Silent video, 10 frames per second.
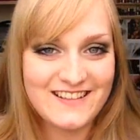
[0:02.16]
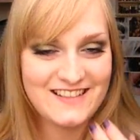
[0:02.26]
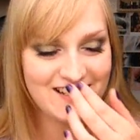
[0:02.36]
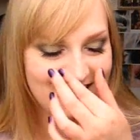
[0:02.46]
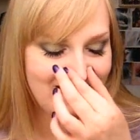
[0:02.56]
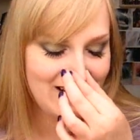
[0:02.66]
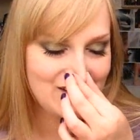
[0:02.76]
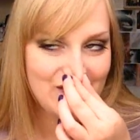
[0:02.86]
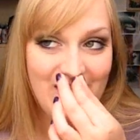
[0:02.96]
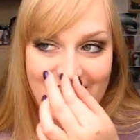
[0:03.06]
Ich hatte gerade
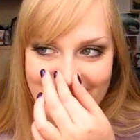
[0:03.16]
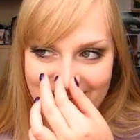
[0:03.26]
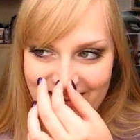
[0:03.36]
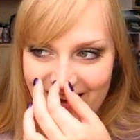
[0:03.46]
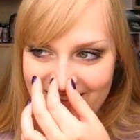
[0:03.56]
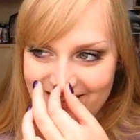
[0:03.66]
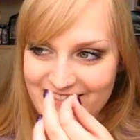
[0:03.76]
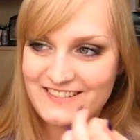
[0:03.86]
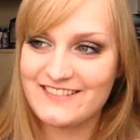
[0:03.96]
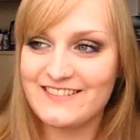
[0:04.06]
so einen,
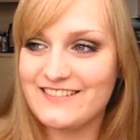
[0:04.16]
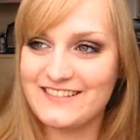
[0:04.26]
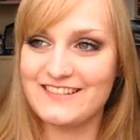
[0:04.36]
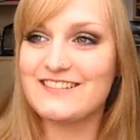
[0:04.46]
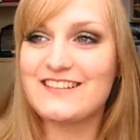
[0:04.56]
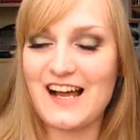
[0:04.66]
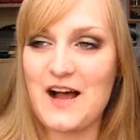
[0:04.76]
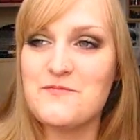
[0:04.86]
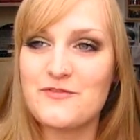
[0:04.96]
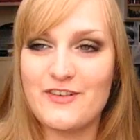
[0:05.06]
einen
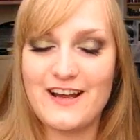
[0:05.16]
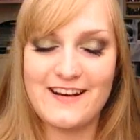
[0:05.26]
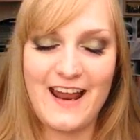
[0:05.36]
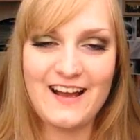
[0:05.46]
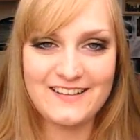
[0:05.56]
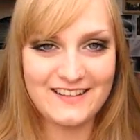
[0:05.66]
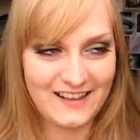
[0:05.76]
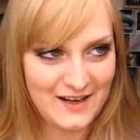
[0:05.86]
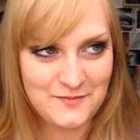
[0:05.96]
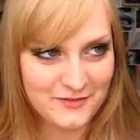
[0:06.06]
Krampf, einen
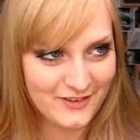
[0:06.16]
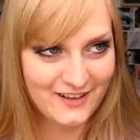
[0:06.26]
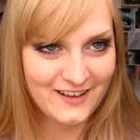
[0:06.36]
Lachkrampf.